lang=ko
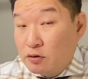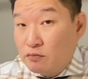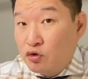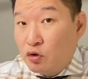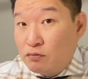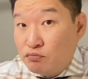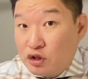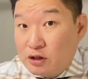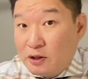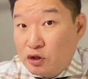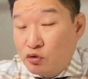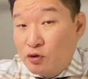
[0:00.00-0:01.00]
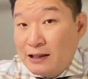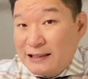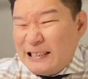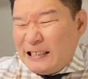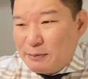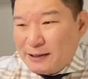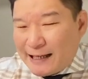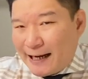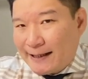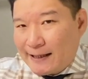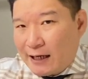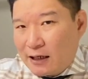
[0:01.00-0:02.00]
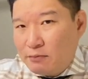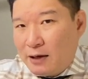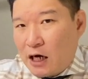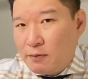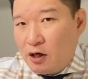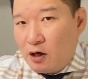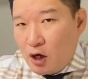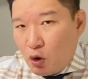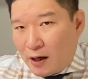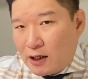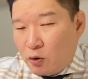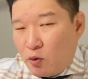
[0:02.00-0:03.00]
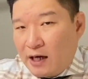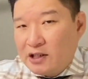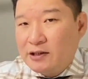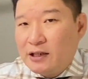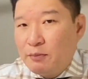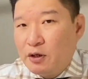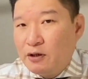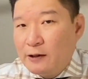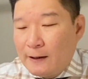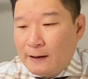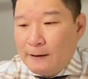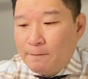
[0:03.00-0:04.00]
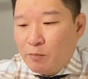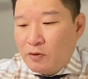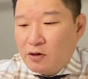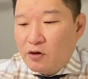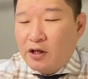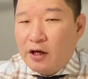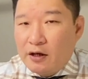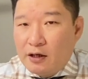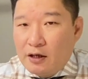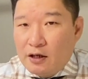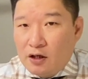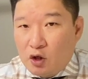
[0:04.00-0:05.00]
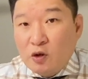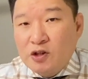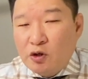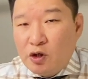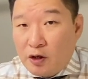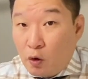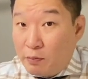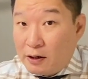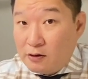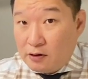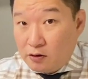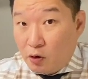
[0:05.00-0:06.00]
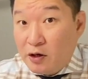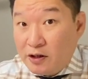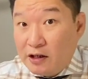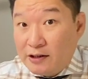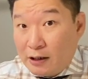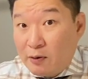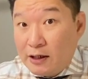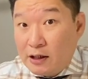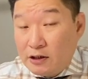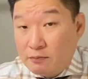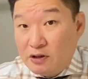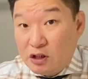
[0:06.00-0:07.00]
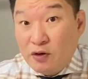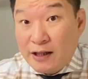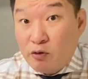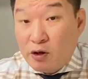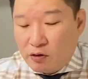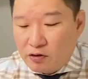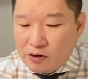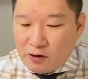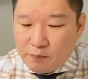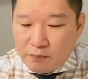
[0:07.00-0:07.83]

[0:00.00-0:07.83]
무조건 묻지마시고그 집을 사겠다라는 마음이 확고하신다면은 그렇게 경쟁력의 오파를 넣어야 되는 상황이 지금 일어나고 있거든요.